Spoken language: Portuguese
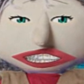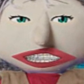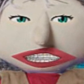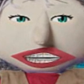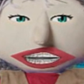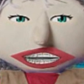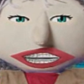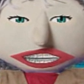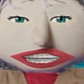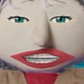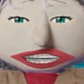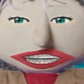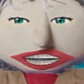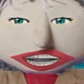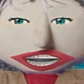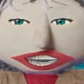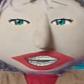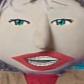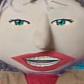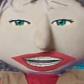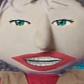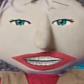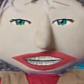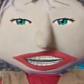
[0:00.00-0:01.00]
feito com
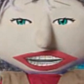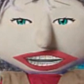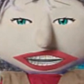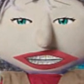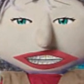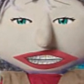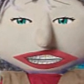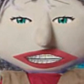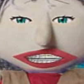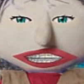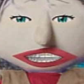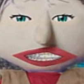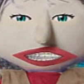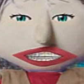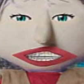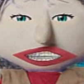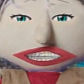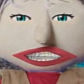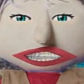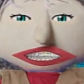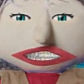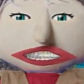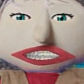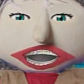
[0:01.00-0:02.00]
muito carinho
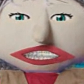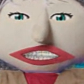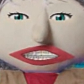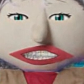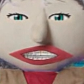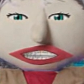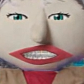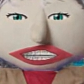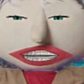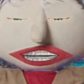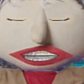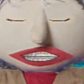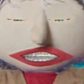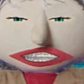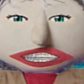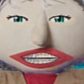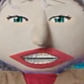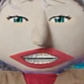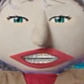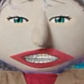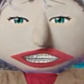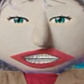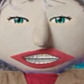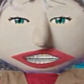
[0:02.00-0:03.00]
por toda a
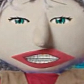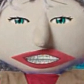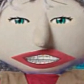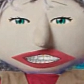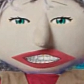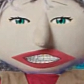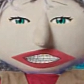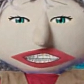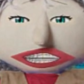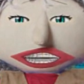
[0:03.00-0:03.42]
equipe,